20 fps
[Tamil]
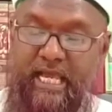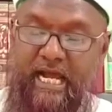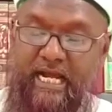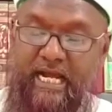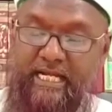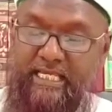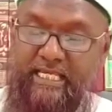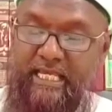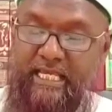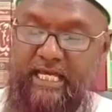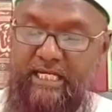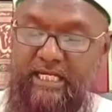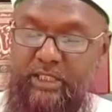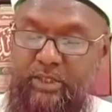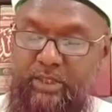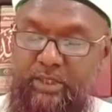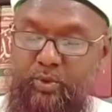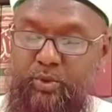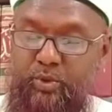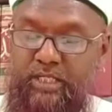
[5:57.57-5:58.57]

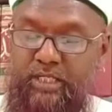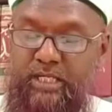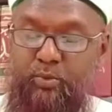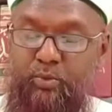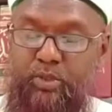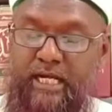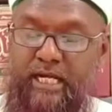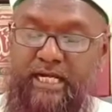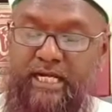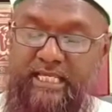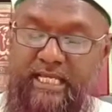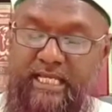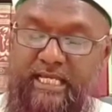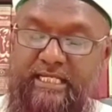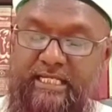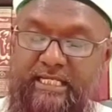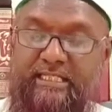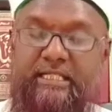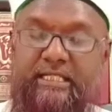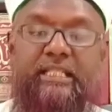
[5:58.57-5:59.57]
அடியானுக்குரிய ஒரு
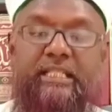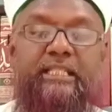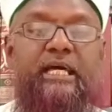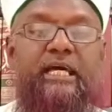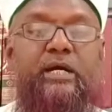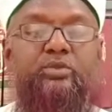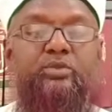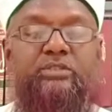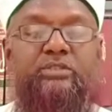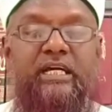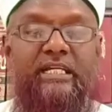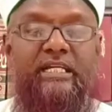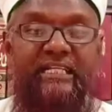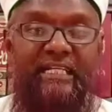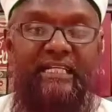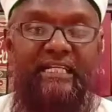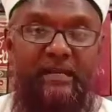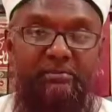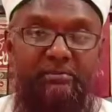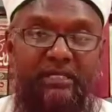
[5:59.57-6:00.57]
அடியானுக்கு அல்லாஹு தால
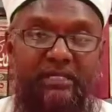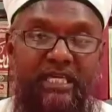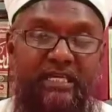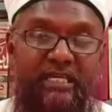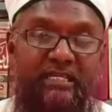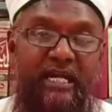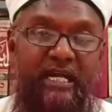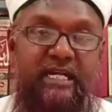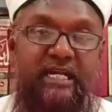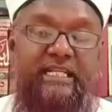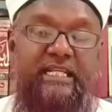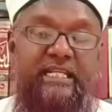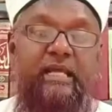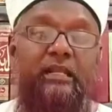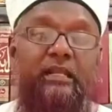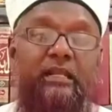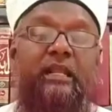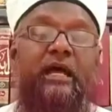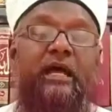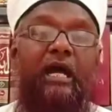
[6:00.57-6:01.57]
நன்மையை நாடினால்